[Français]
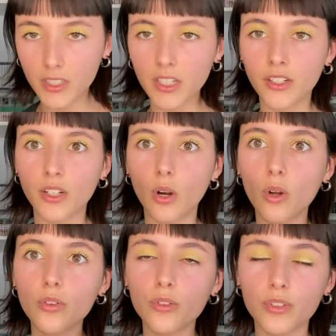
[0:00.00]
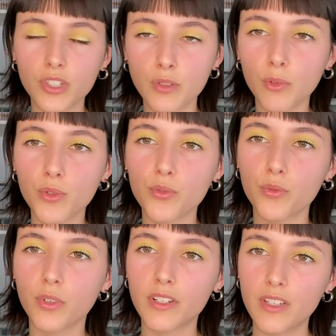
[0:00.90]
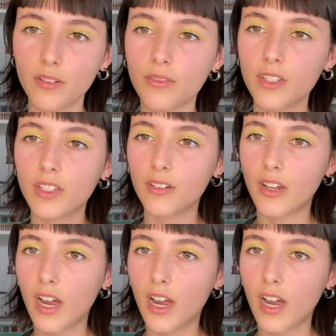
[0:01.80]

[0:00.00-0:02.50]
Il y a une grande dimension réservée